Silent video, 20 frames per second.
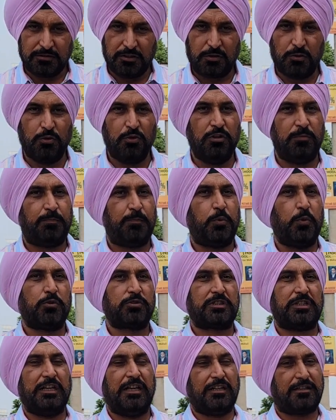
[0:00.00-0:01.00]
ज़रूर
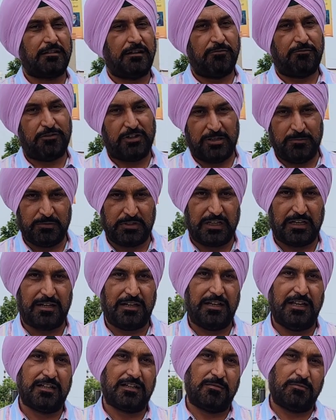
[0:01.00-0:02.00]
पूछ लें कन्फर्म कर
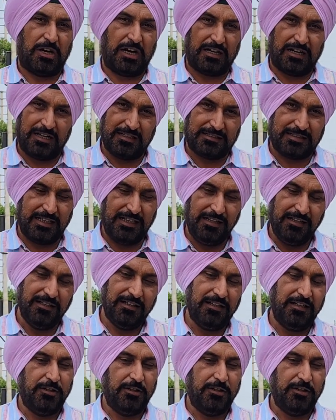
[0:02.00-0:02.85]
लें गबाडा से